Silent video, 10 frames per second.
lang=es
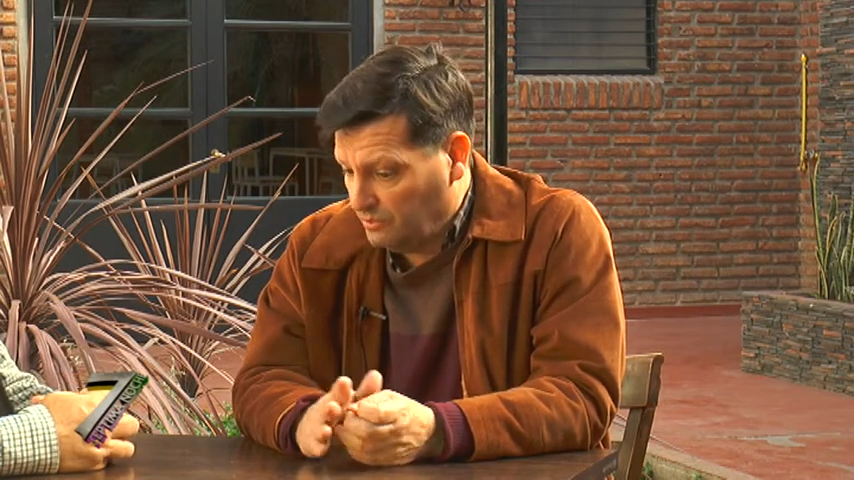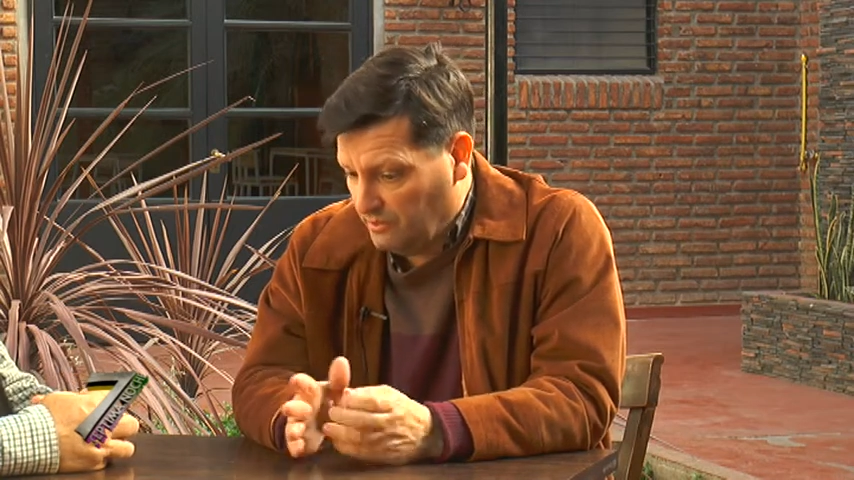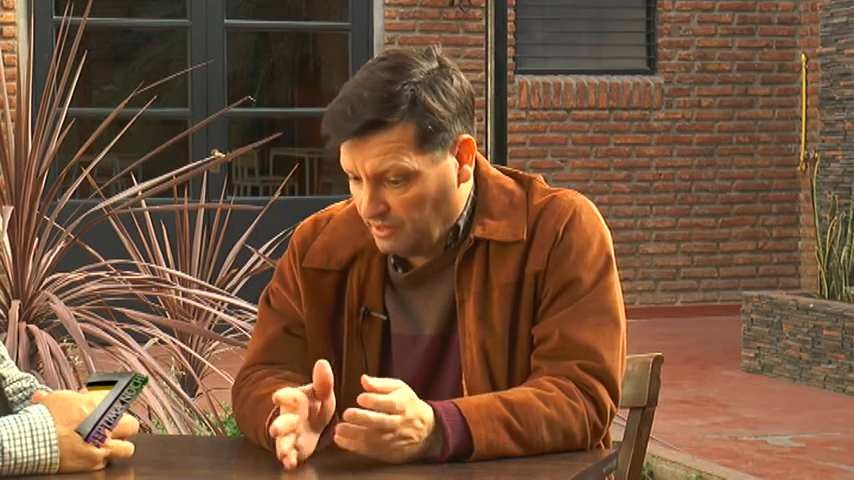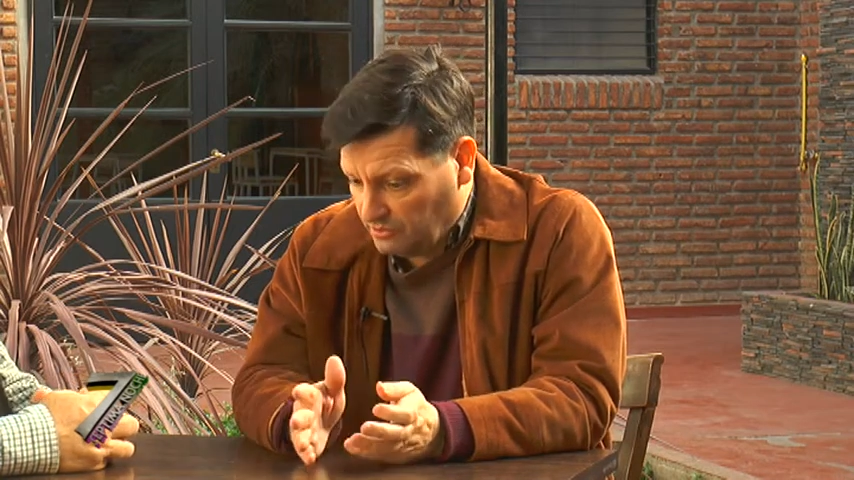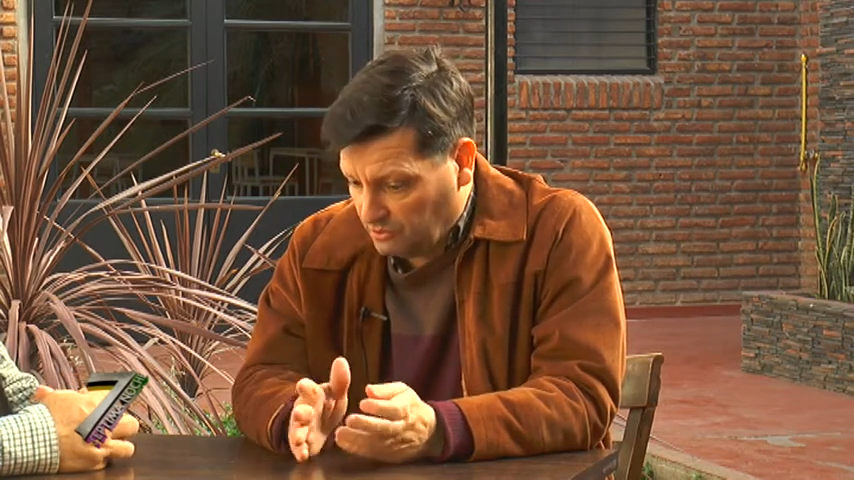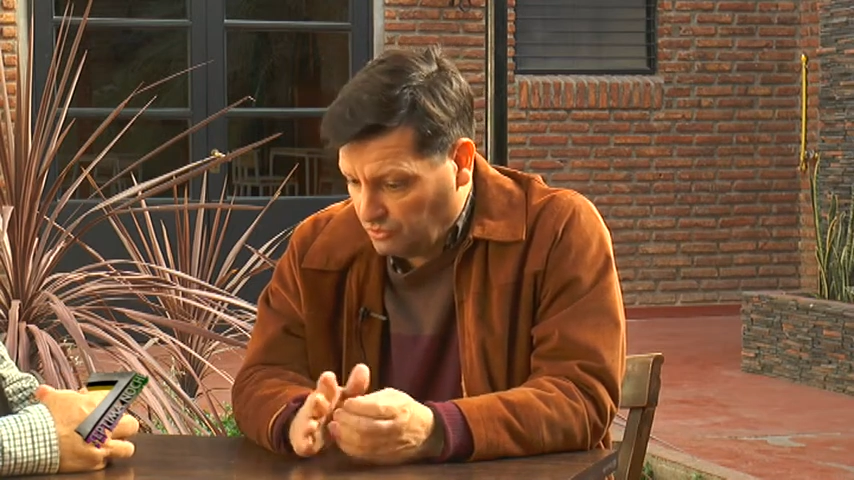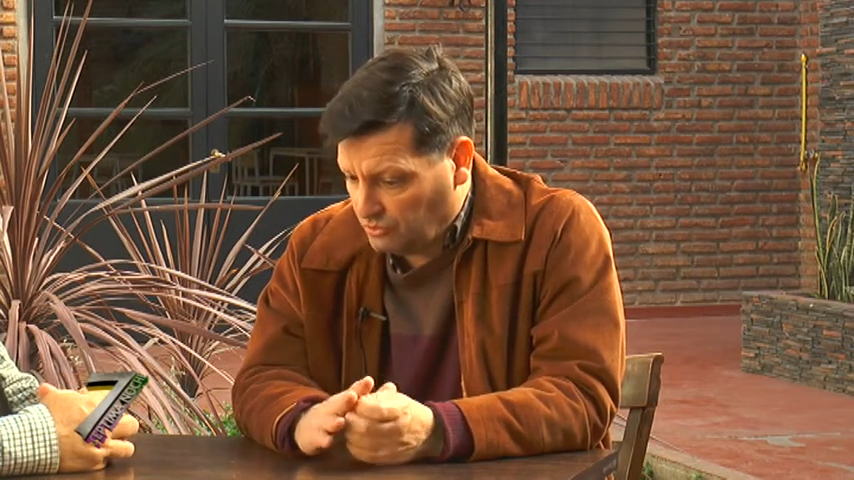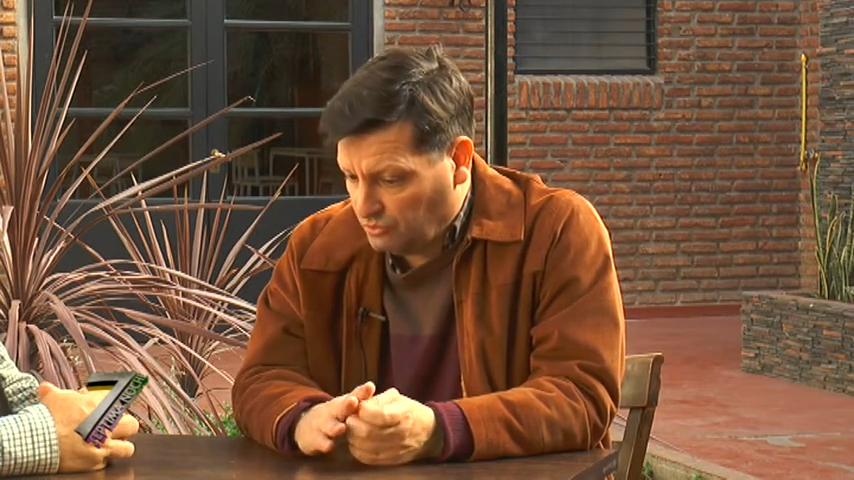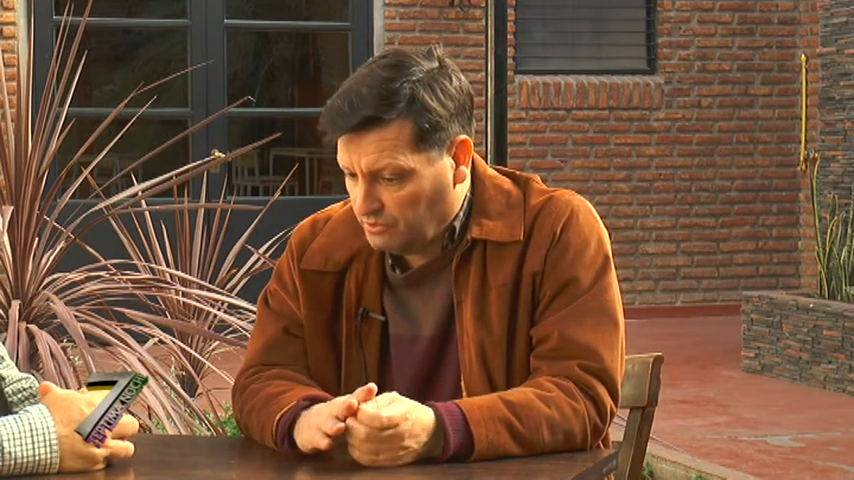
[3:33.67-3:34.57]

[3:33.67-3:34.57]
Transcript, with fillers: publicar sobre todo su